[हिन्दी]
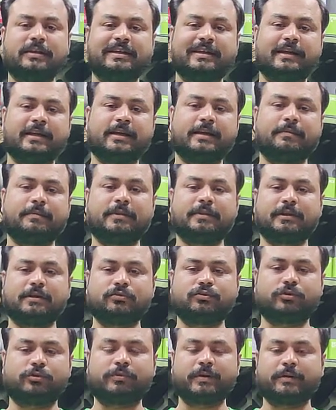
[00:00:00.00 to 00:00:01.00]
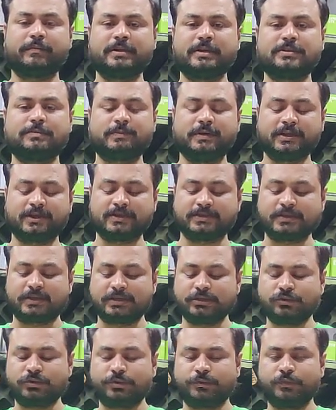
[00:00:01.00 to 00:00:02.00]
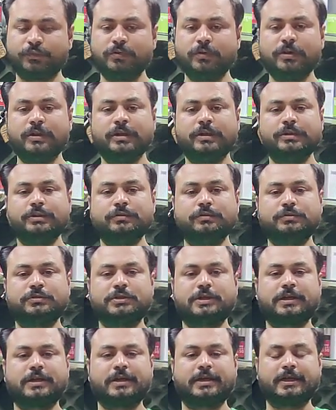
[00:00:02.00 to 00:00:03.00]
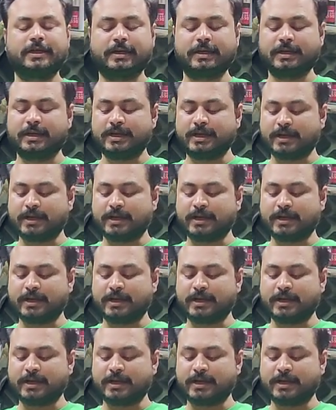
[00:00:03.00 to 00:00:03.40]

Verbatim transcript: यानी कि पंद्रह सौ में इस बिल्ड के साथ जो है वो यूज करेंगे